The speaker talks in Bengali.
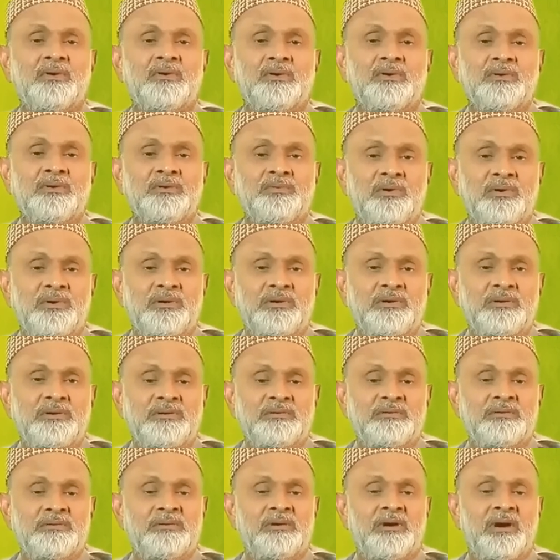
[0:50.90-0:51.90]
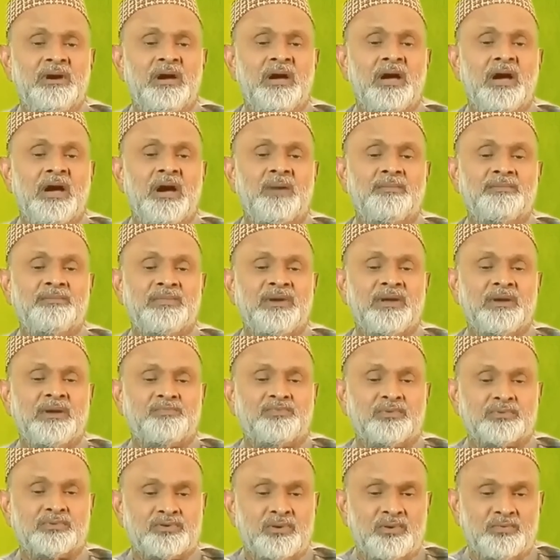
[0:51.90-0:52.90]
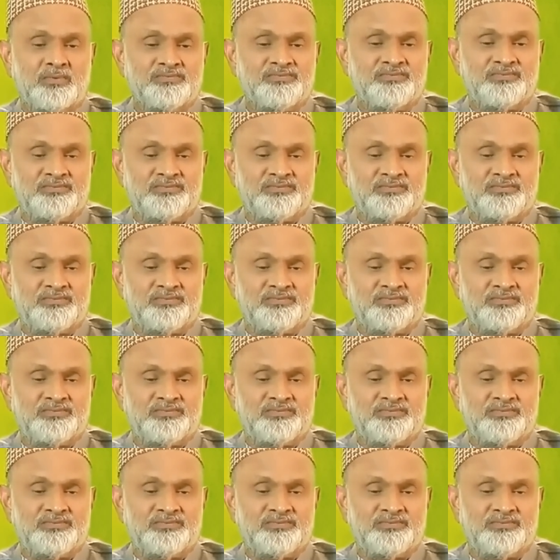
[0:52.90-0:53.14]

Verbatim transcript: অলিভ অয়েল আপনার প্রথম